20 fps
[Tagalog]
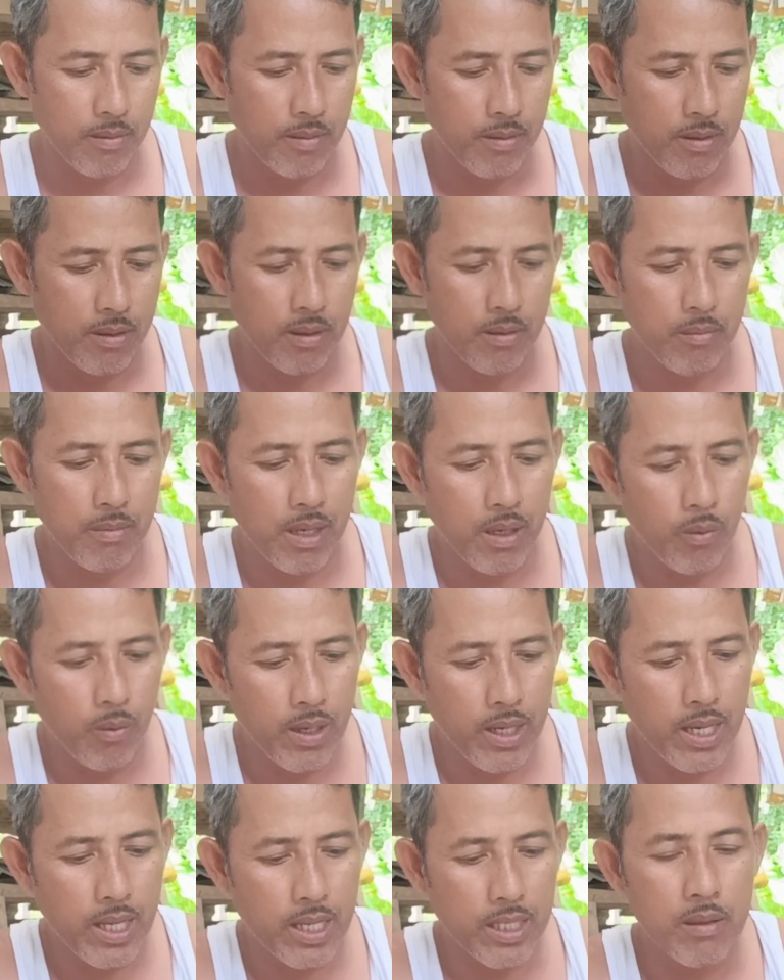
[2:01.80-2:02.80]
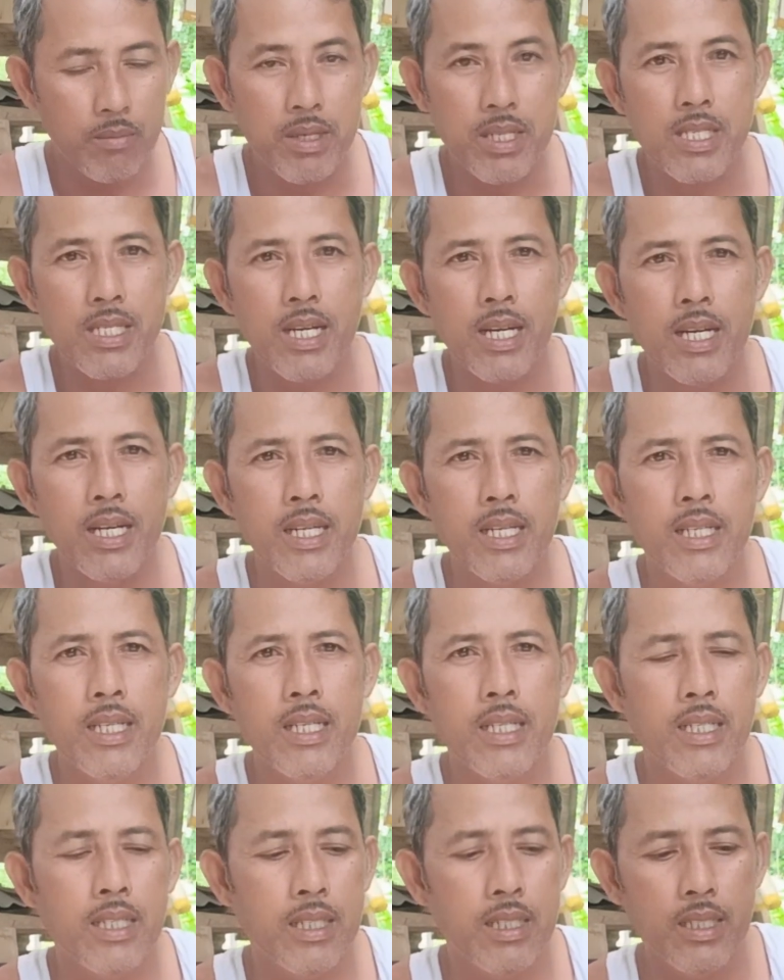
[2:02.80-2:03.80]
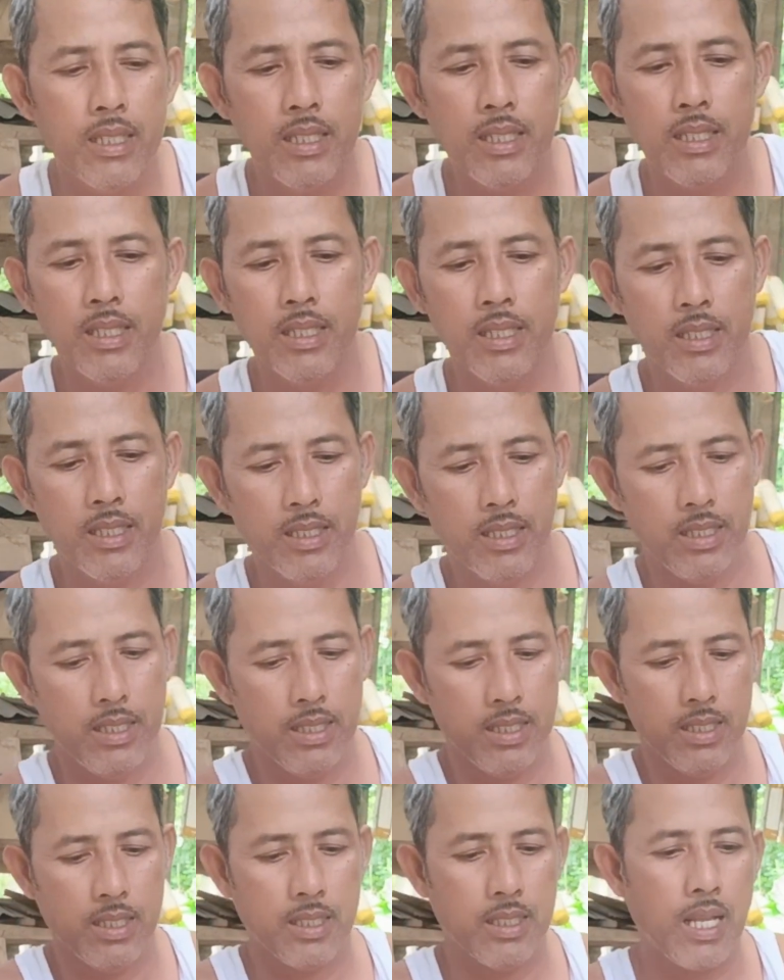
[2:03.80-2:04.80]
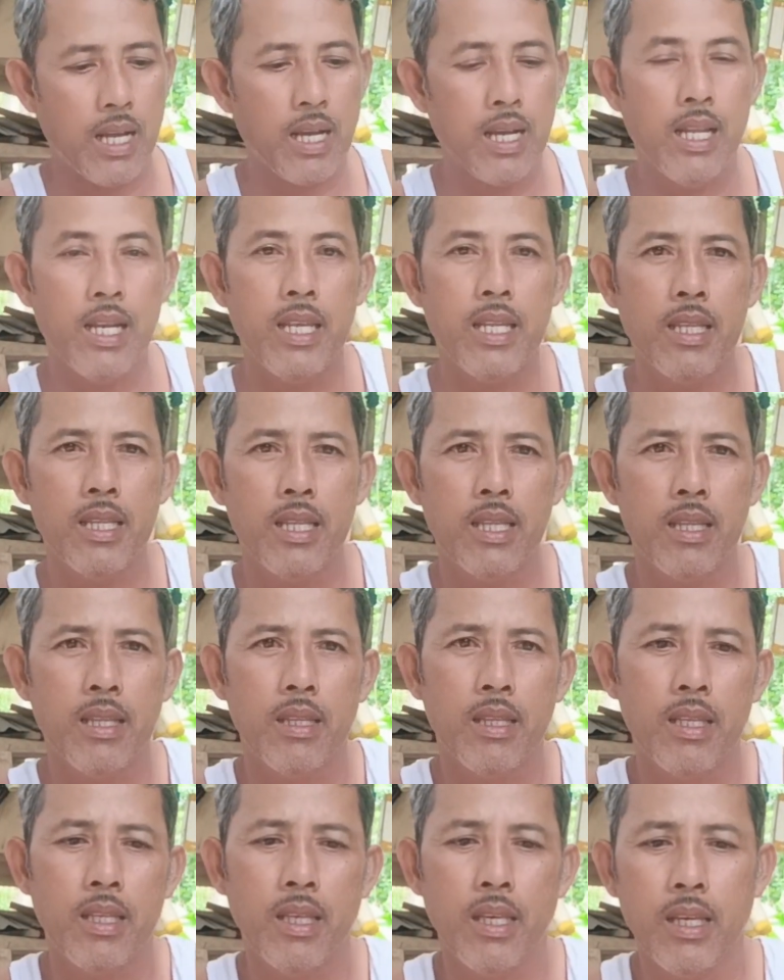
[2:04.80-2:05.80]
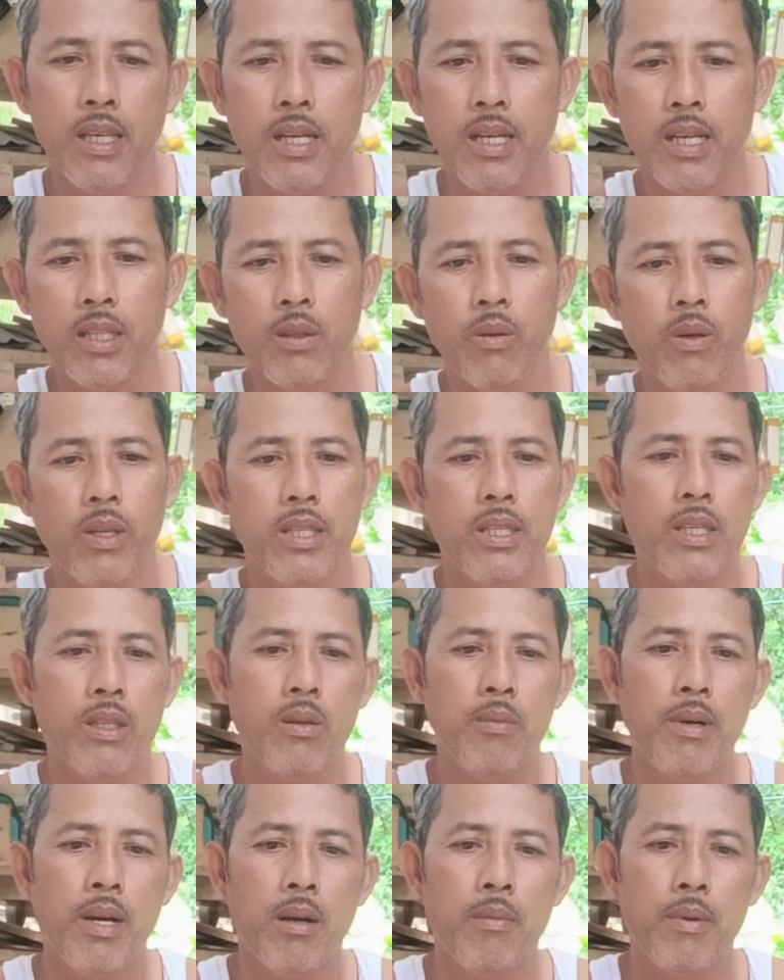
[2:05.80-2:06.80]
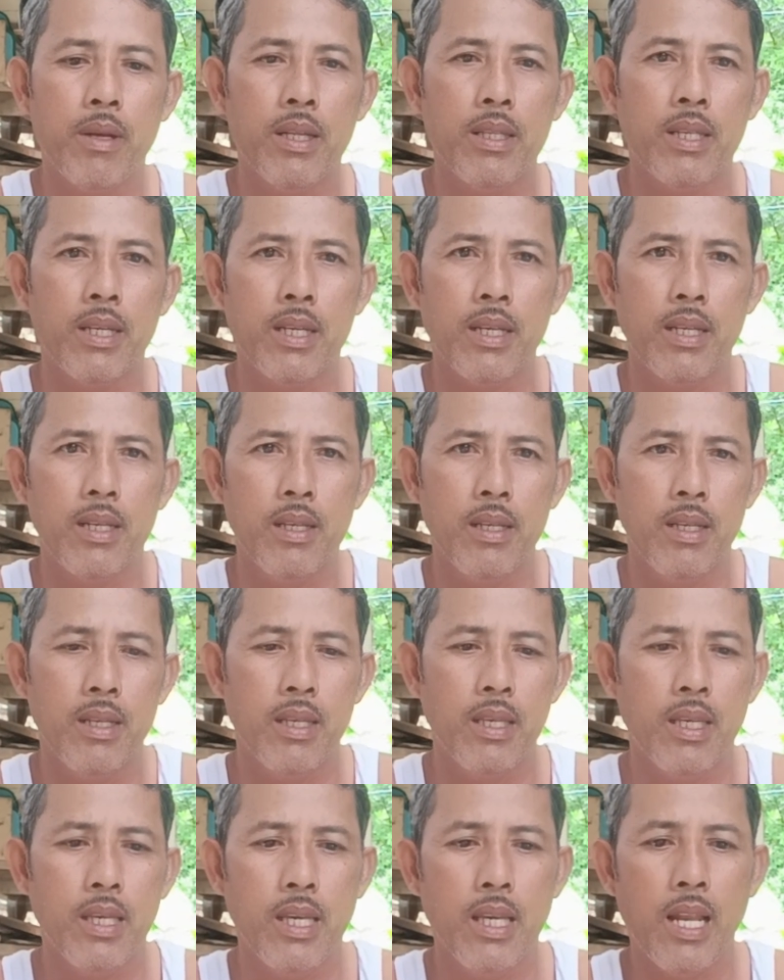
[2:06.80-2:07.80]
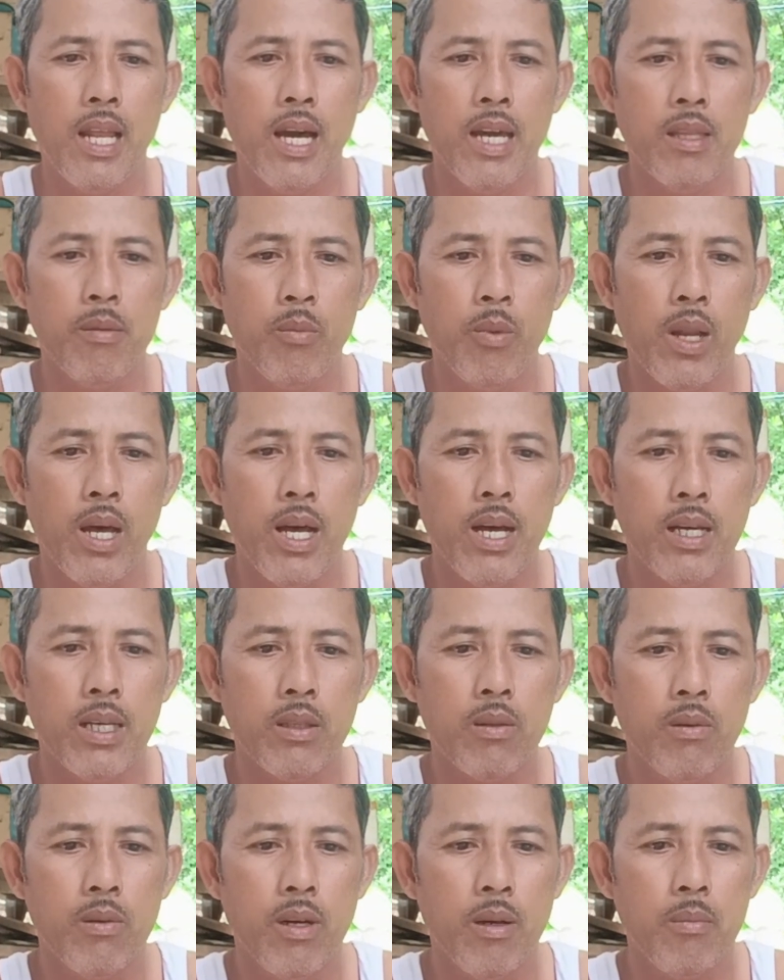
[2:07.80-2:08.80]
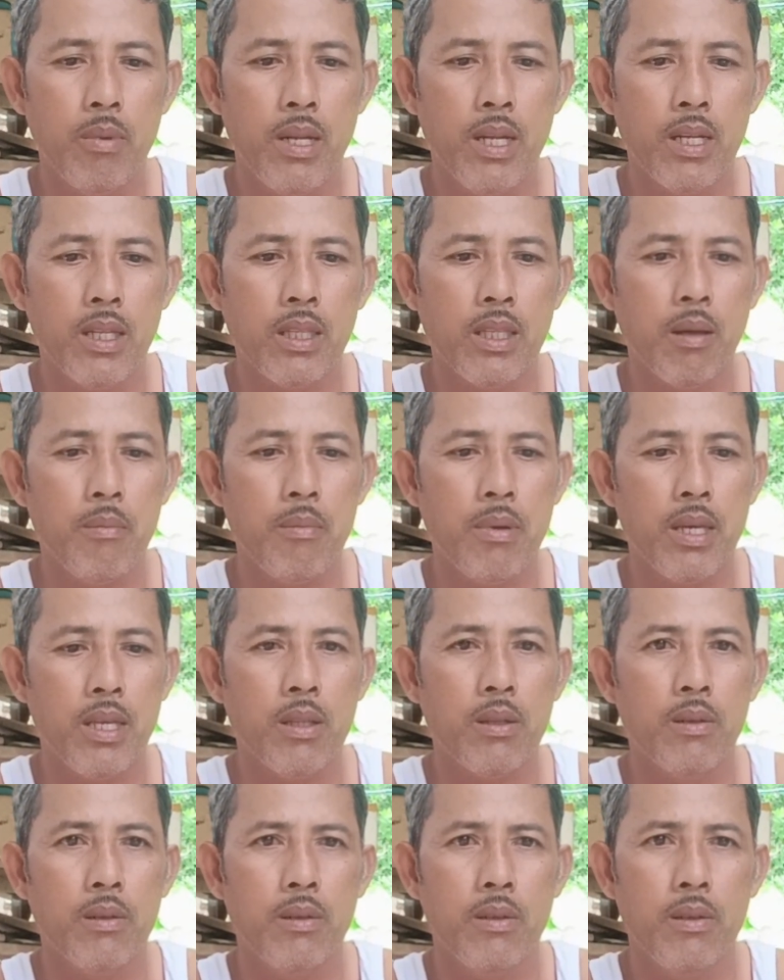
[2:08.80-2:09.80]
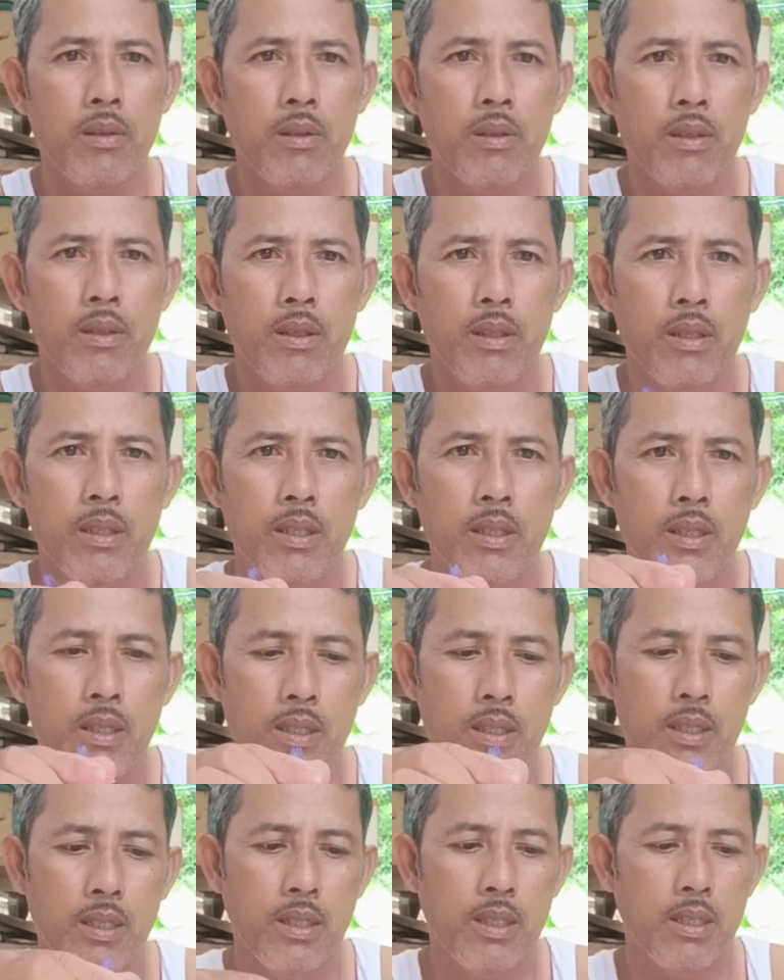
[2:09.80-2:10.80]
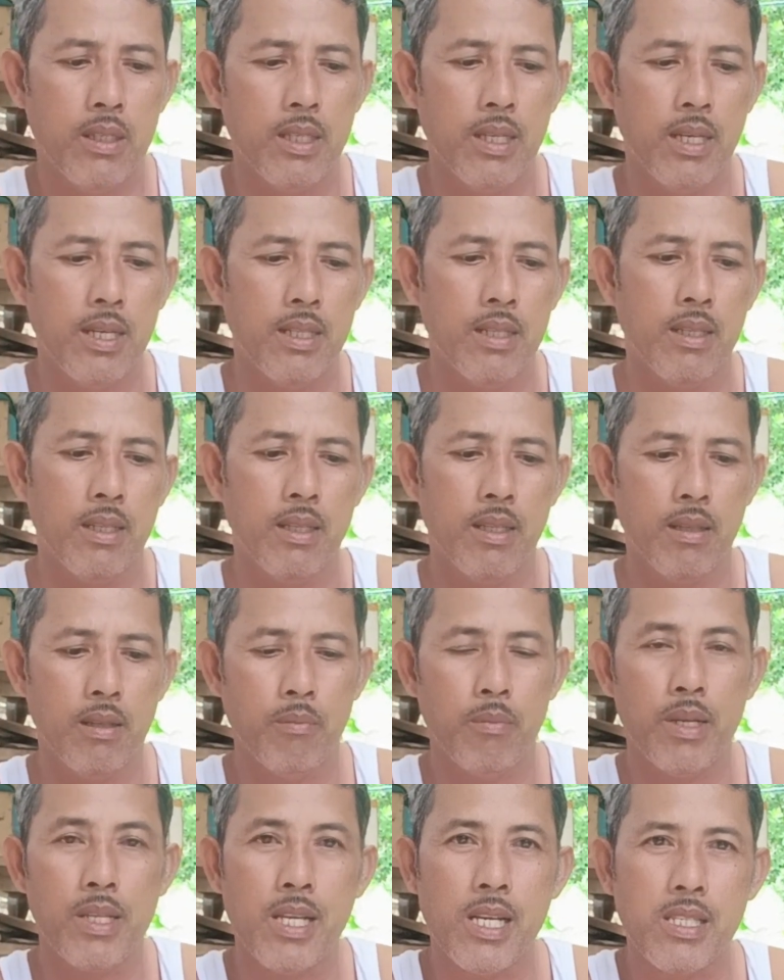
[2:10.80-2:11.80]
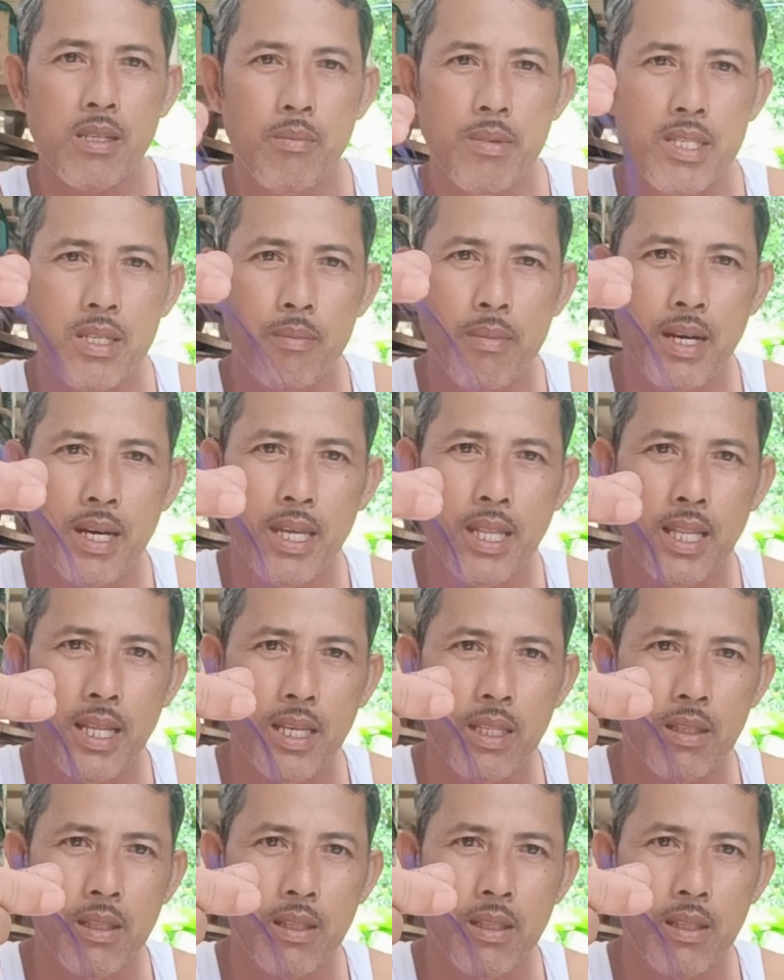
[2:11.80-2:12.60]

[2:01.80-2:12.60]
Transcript: Maluwan lang naman siyang tanggalin Katulad nito mga brother, hihilahin mo lang itong kabilang tabing ito. Yan. Pagsasamasamahin lang ito.